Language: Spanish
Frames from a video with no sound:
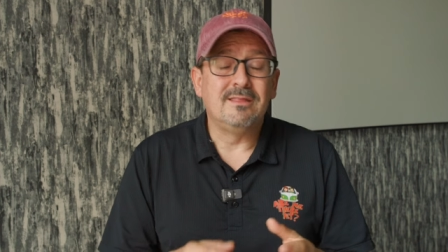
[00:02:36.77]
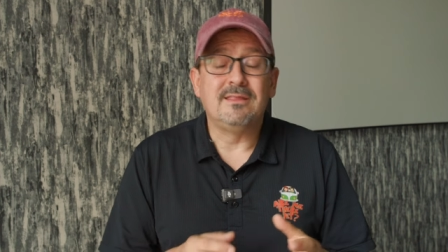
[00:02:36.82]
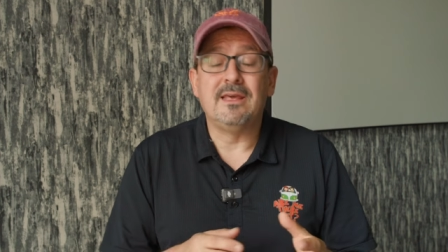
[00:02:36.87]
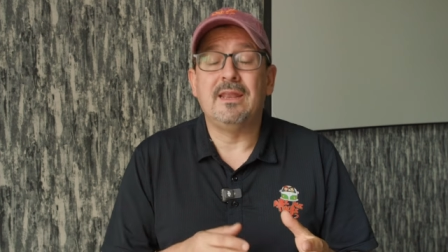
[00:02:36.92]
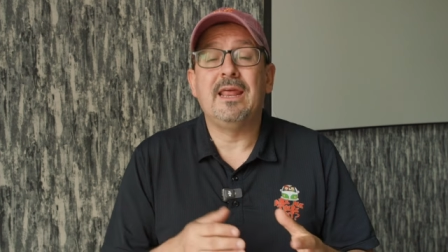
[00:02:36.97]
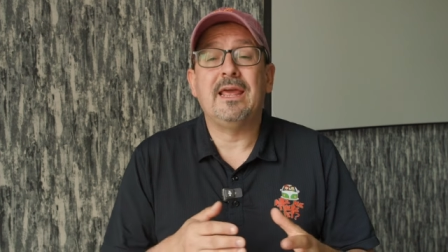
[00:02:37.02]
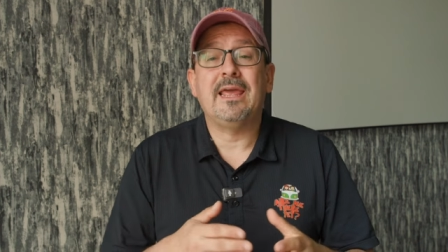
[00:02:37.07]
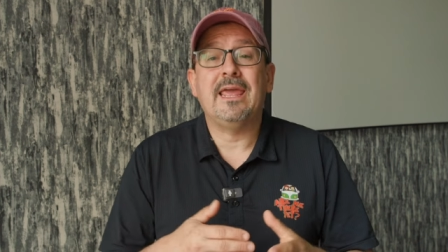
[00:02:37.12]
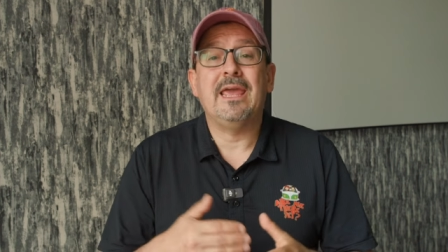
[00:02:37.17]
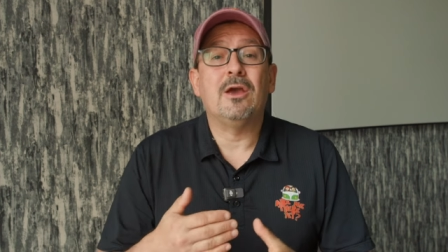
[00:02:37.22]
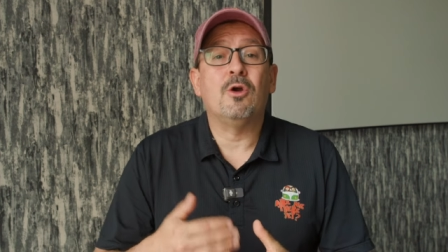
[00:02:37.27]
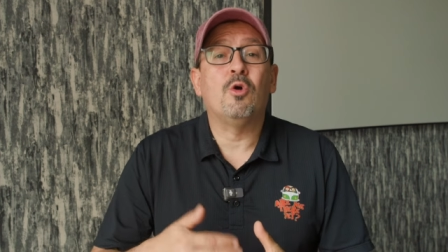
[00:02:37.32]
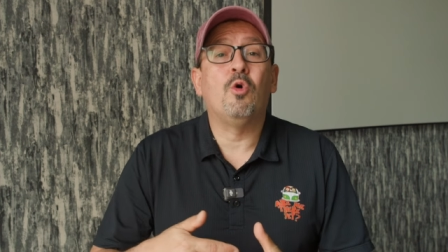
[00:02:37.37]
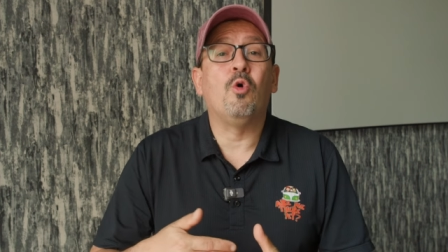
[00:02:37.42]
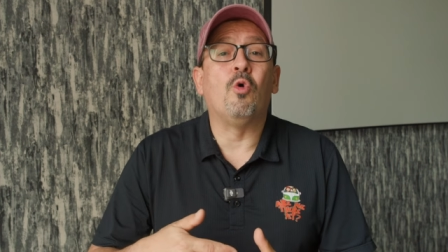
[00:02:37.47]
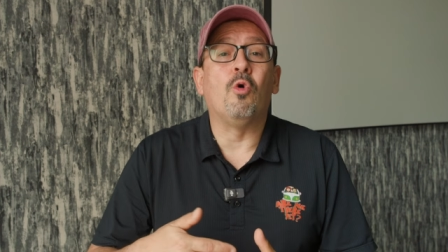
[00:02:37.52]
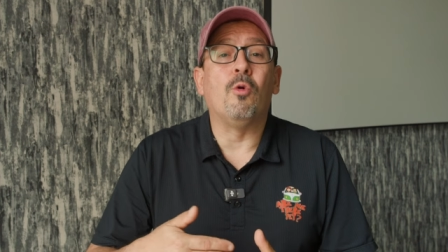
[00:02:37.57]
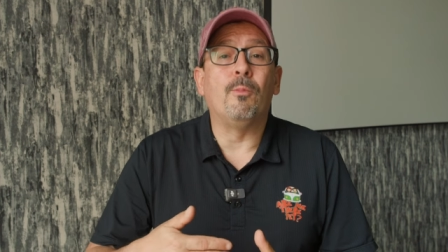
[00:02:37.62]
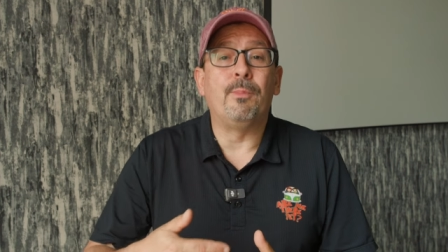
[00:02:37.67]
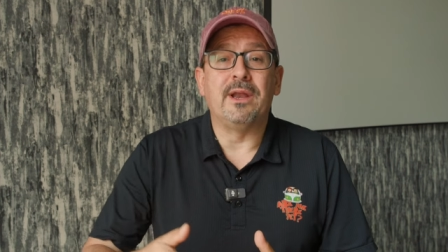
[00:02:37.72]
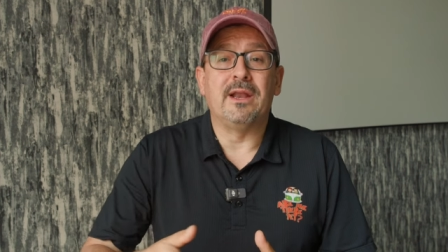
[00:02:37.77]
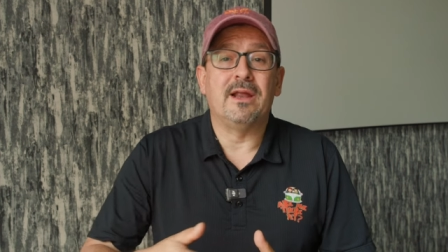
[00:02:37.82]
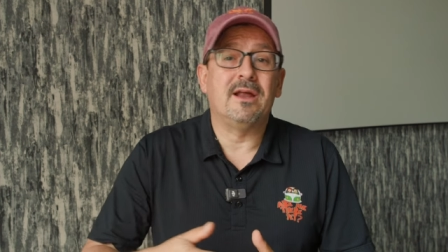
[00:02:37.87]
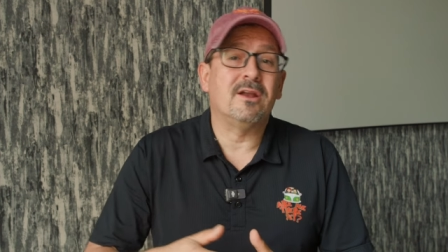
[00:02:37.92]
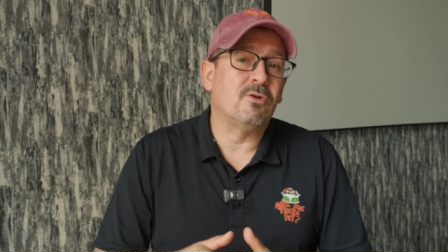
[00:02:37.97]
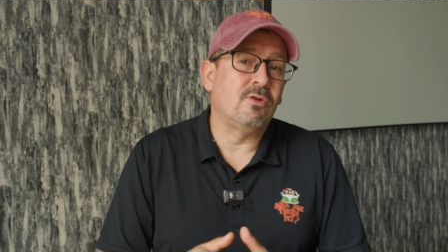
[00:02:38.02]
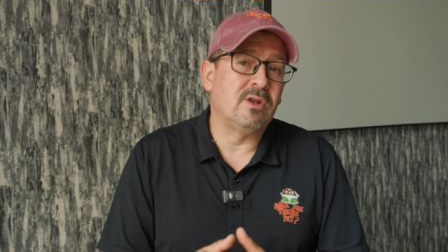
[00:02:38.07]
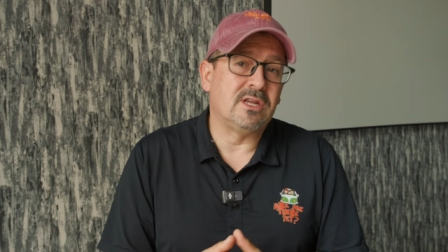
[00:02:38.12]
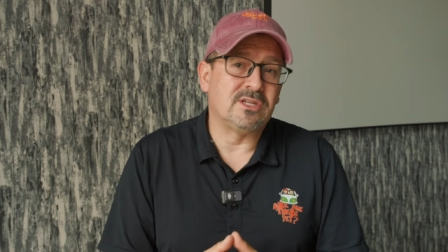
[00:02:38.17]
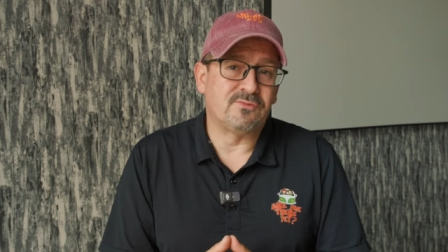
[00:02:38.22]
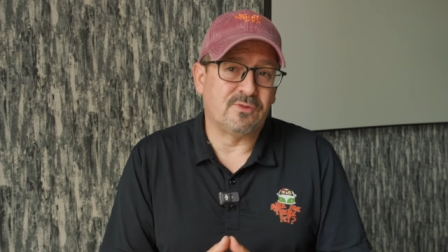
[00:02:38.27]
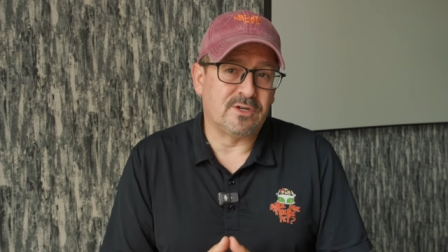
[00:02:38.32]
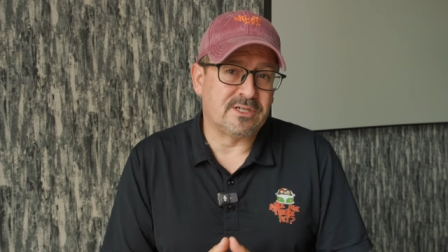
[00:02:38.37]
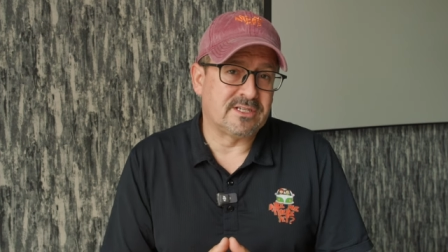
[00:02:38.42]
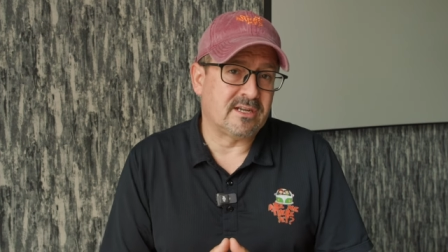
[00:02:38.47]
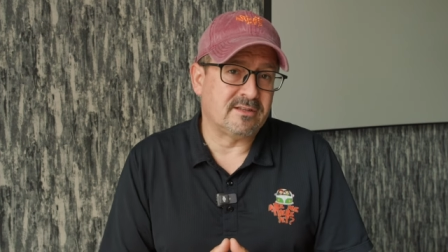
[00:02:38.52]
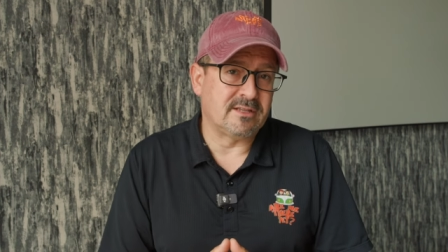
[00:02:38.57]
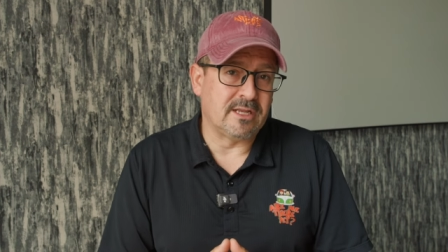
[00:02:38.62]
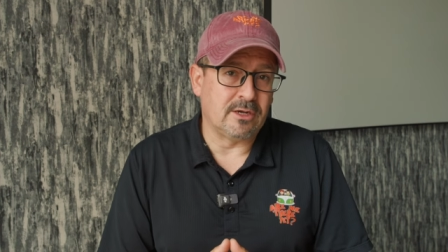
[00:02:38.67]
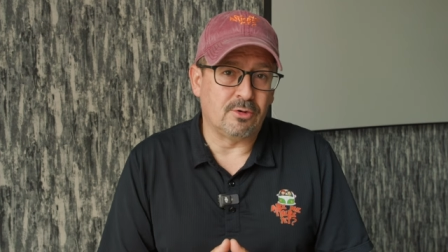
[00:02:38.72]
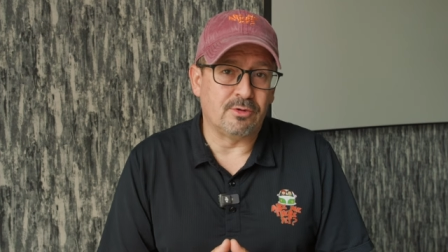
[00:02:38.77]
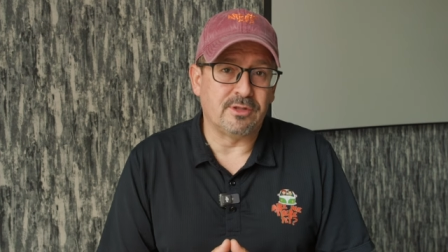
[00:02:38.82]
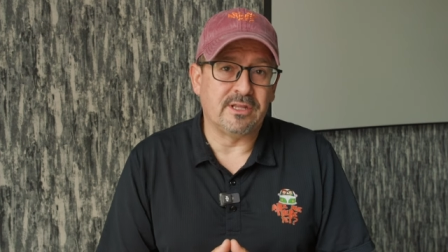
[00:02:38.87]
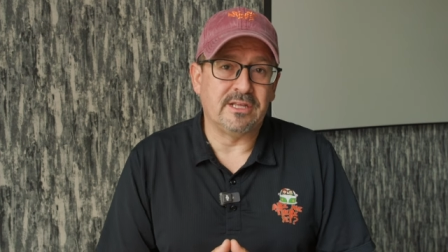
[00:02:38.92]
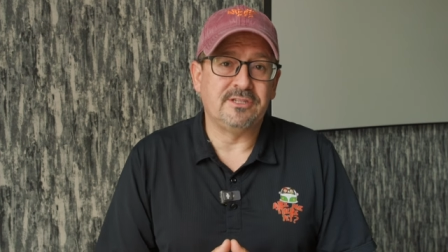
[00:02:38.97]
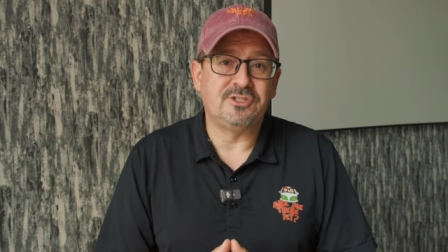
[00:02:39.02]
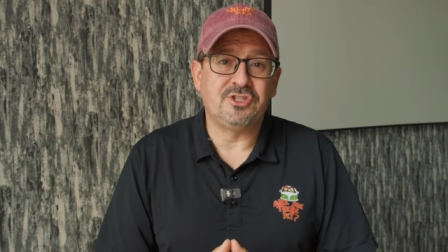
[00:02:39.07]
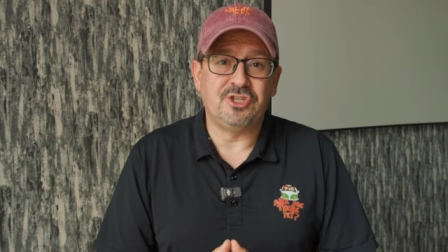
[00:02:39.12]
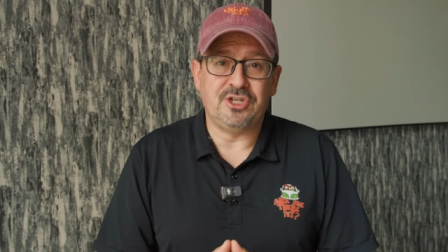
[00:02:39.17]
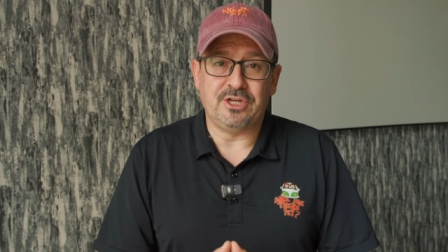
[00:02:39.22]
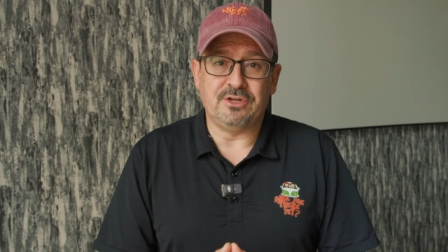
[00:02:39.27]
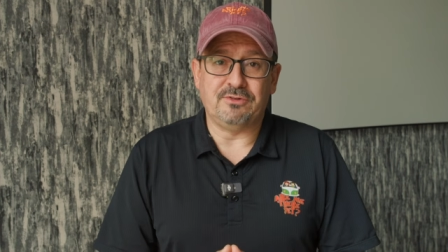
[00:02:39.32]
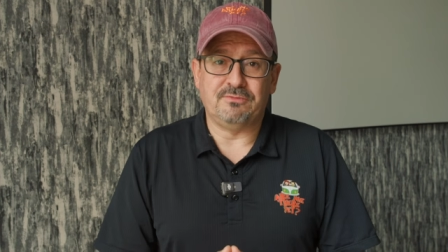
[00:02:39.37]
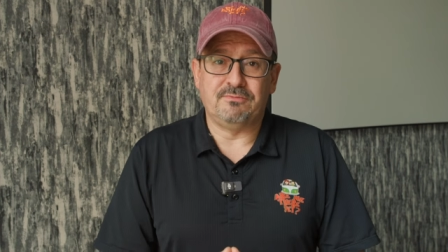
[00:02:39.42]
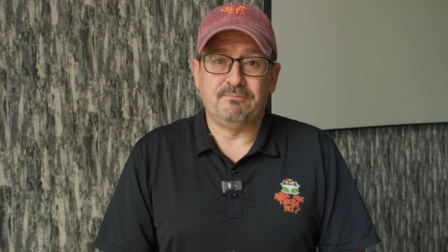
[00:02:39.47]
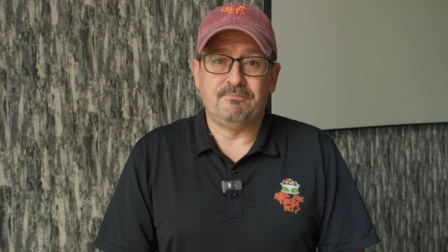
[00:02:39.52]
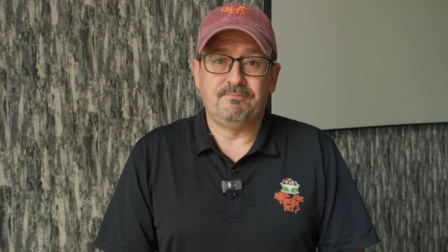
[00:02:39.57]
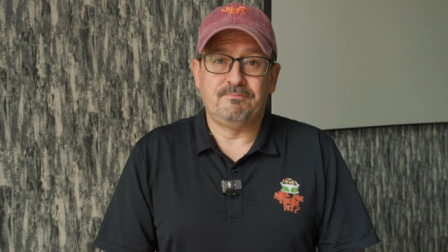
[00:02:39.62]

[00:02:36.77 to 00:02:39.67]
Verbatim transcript: tienen que cooperar con las fuerzas del orden chino.